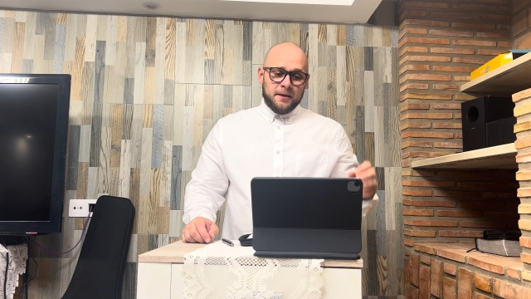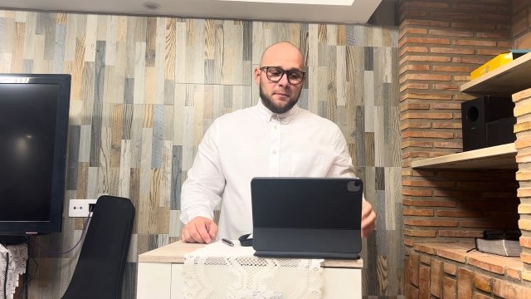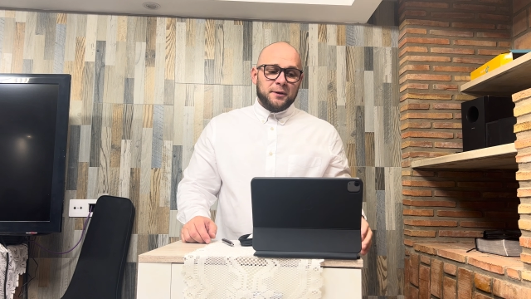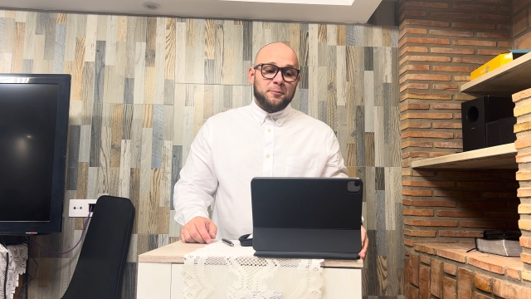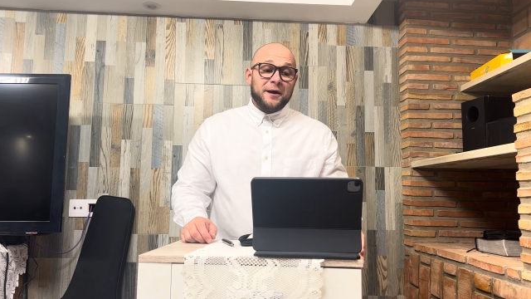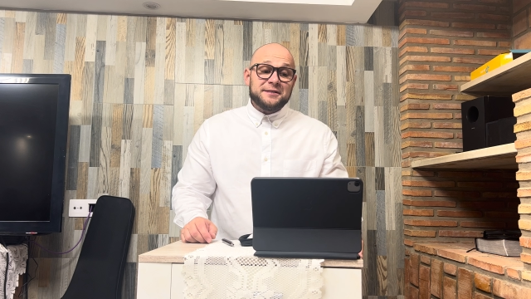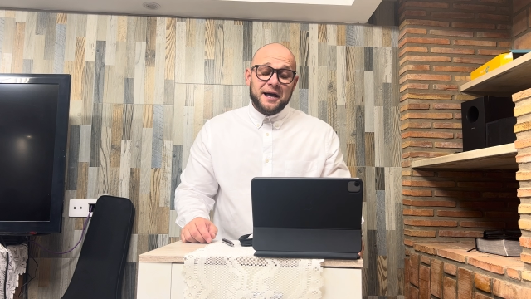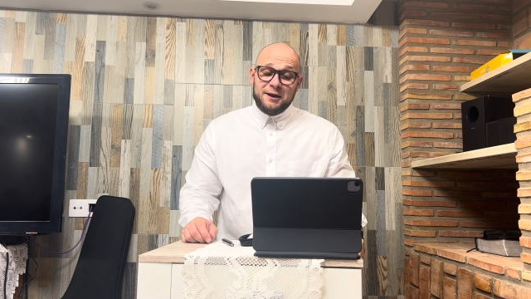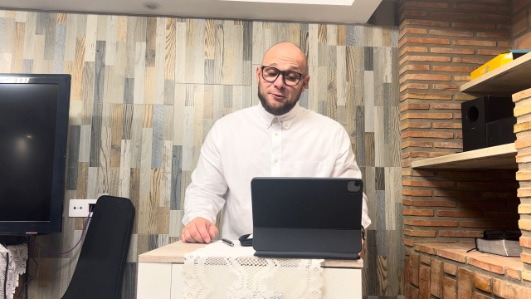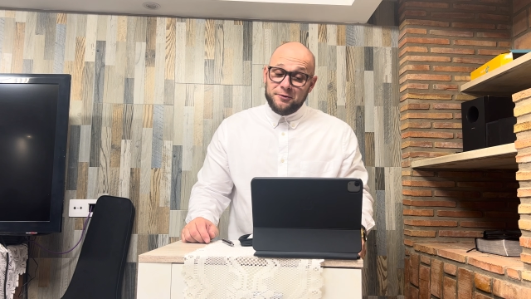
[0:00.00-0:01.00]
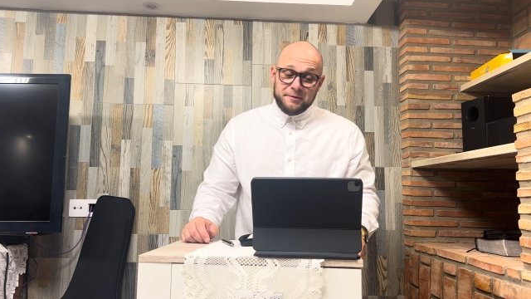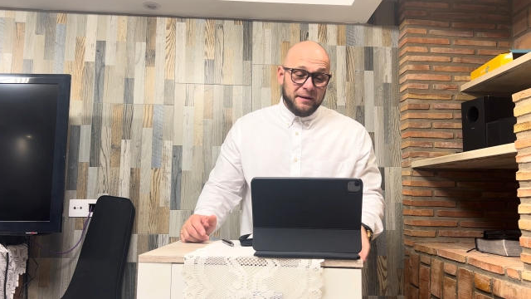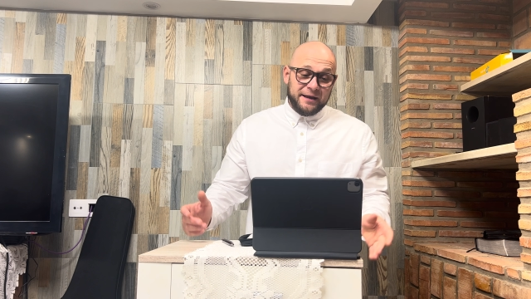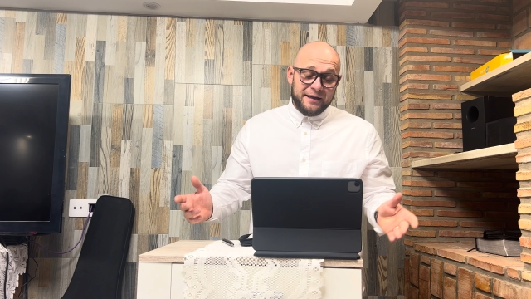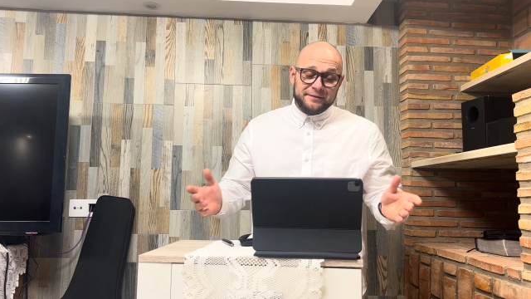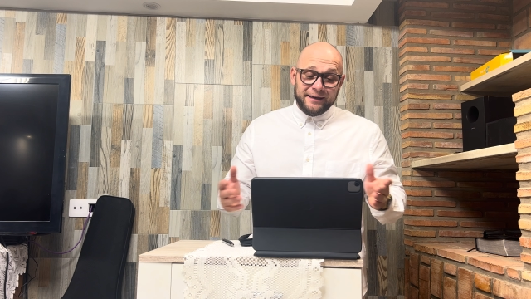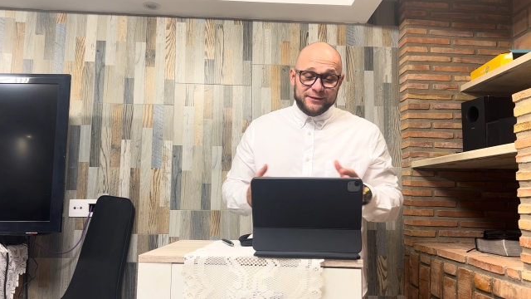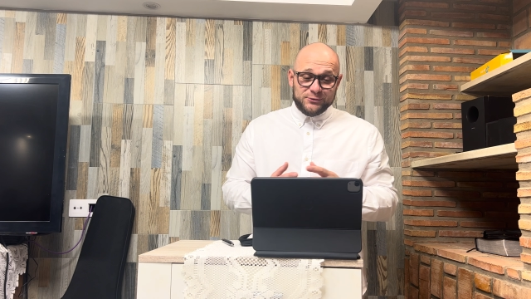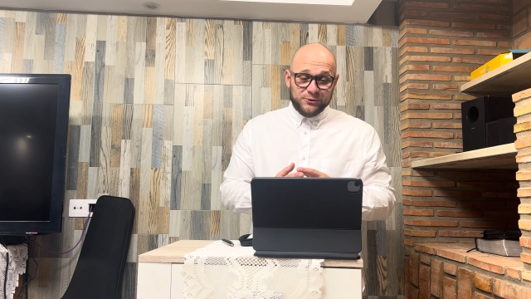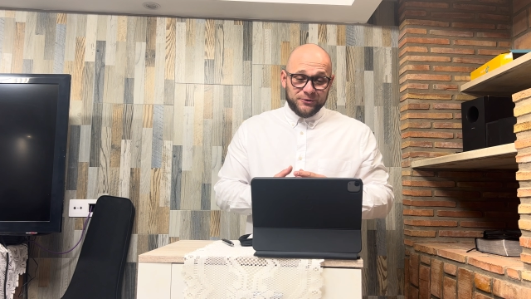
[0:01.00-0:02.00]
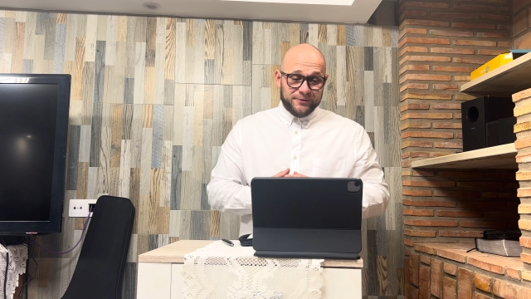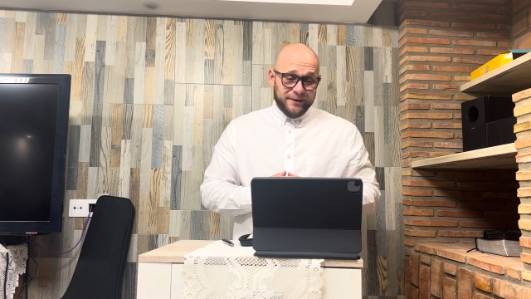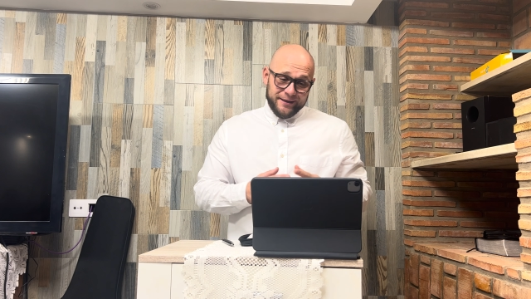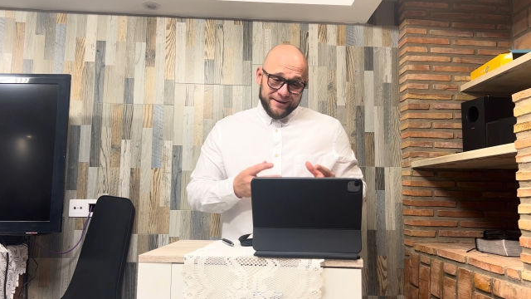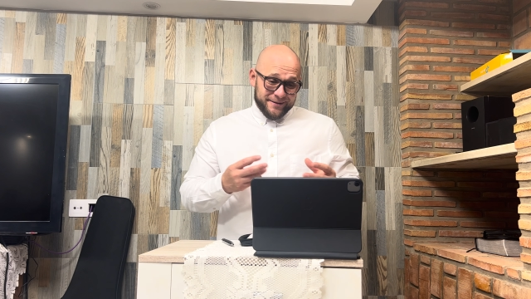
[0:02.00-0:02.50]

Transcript: Pero pasa algo y me encanta esto,